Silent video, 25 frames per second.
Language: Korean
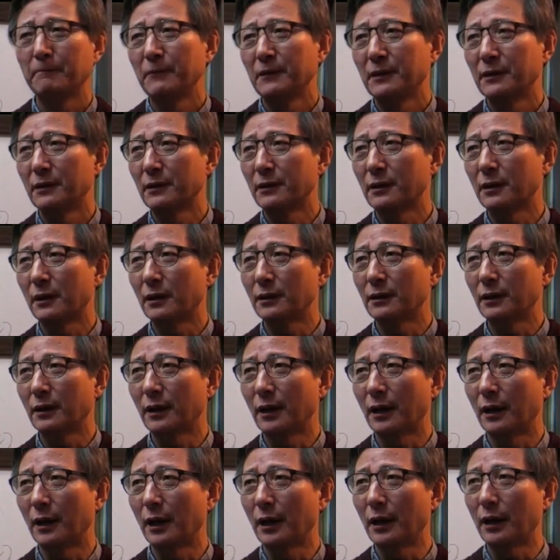그러나 내가
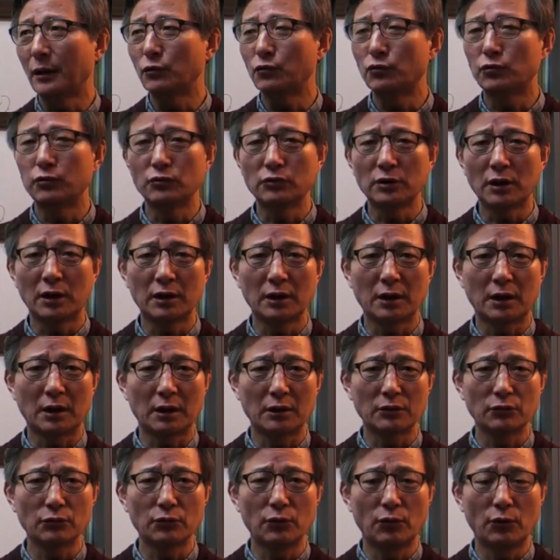해외 출장을
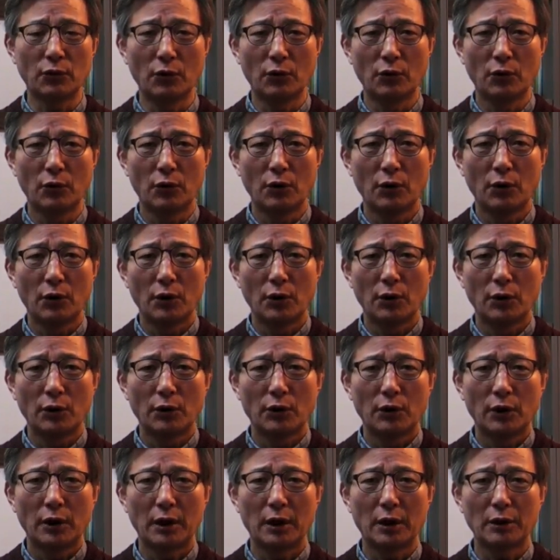가가지고
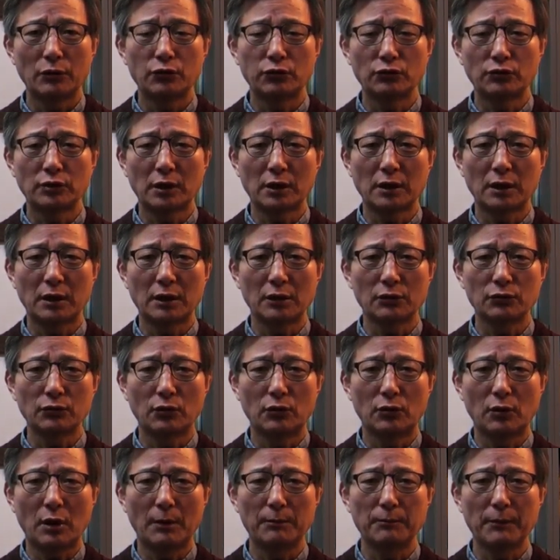해외 출장을
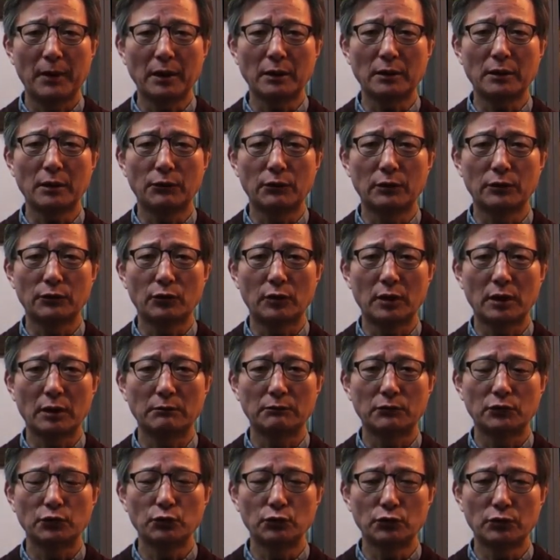가가지고 한 몇 개월 동안
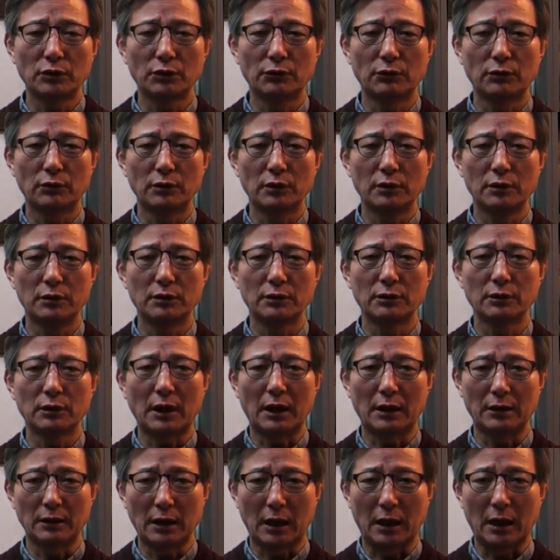뭐 6개월, 1년
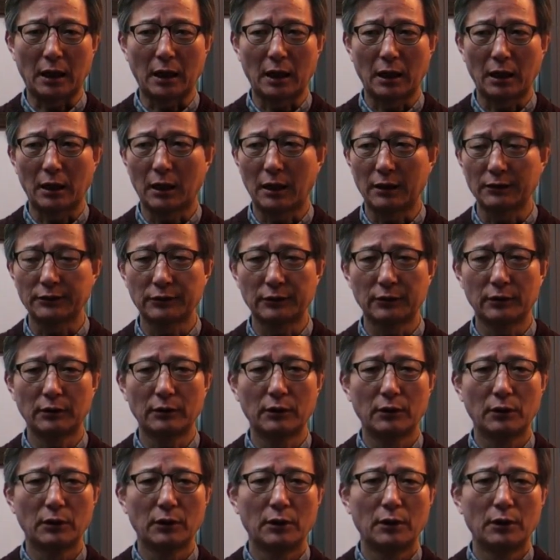간다.
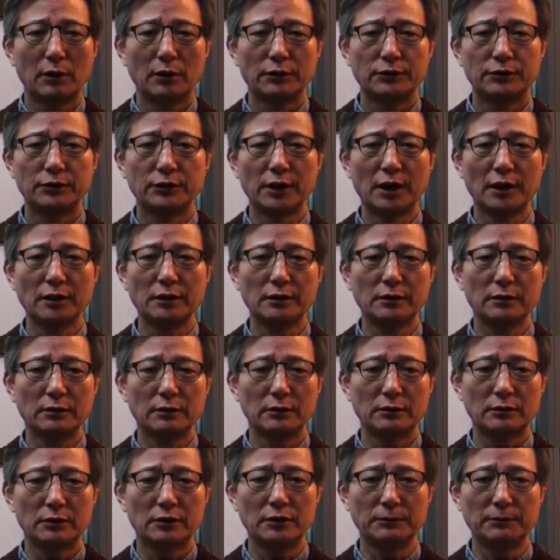가서
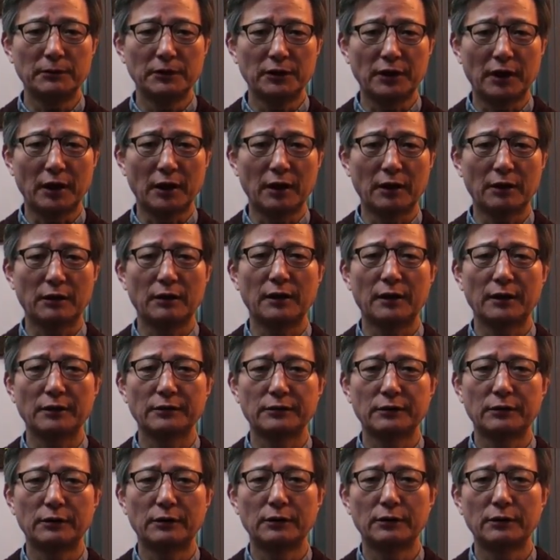정해진 집을 계약을
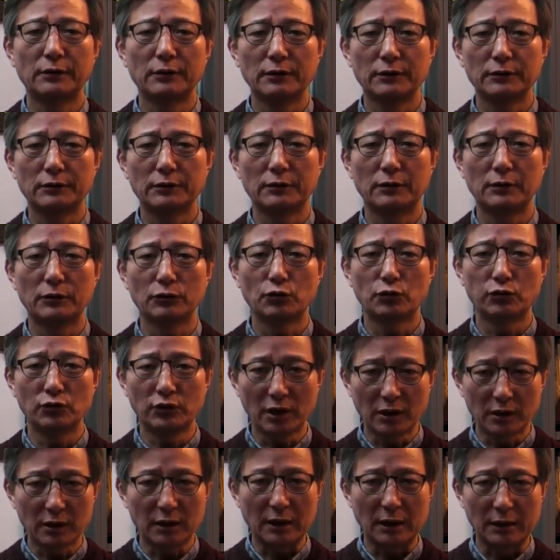해서 거기서
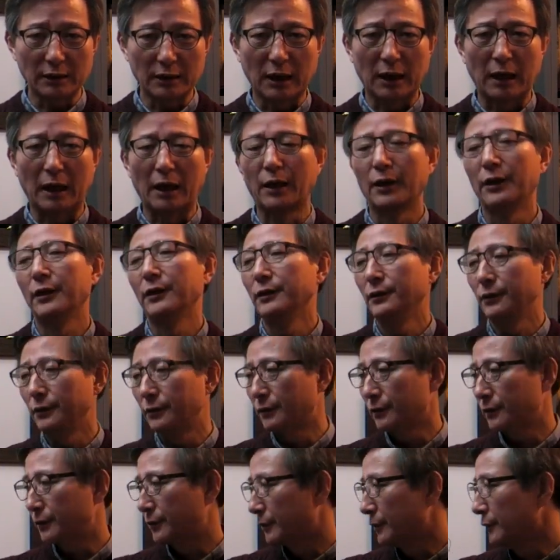출퇴근을 한다.
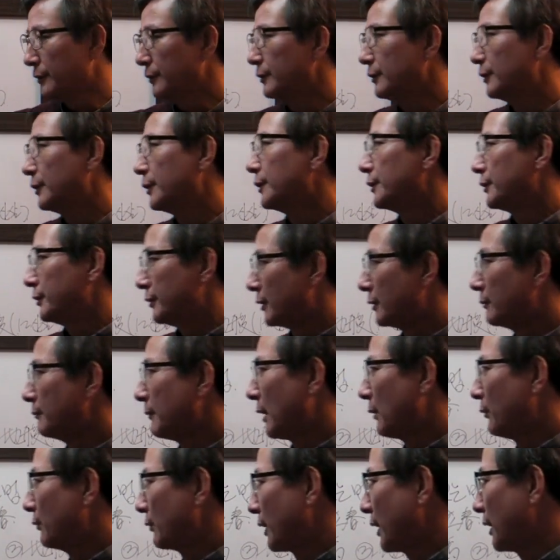이것은
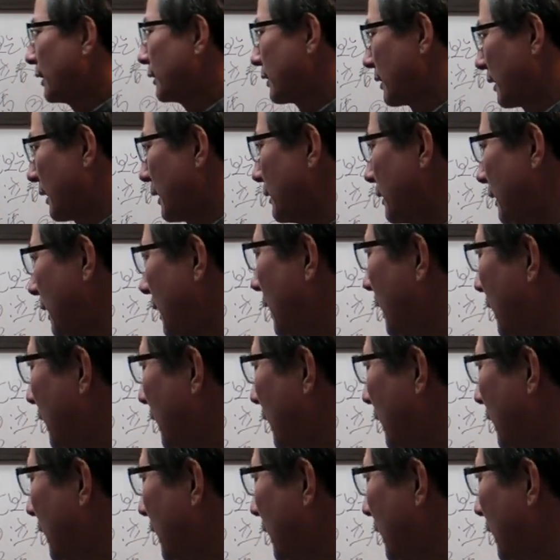영마운에 들어간다.